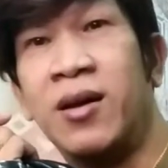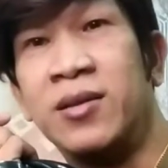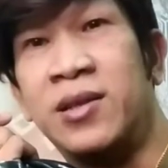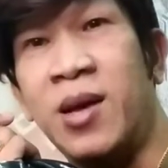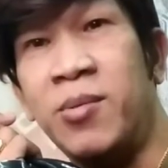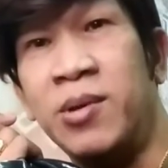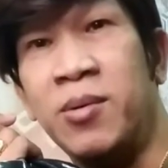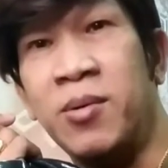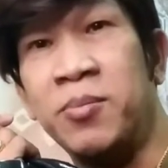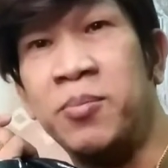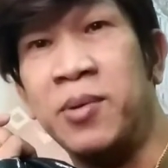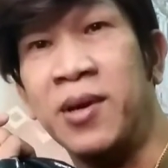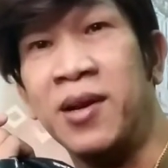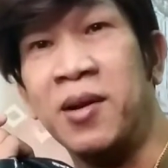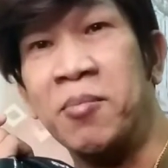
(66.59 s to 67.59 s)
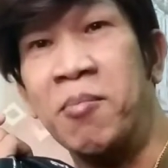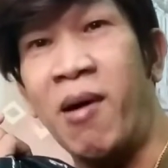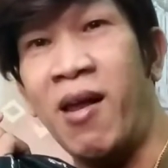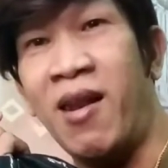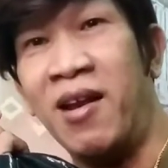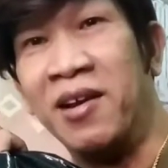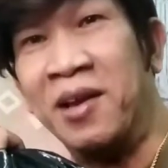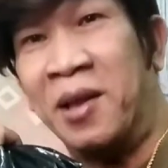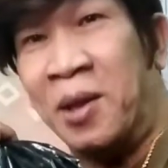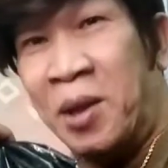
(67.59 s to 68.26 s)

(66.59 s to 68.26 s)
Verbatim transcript: Ang dami naman pera ng bako ngayon.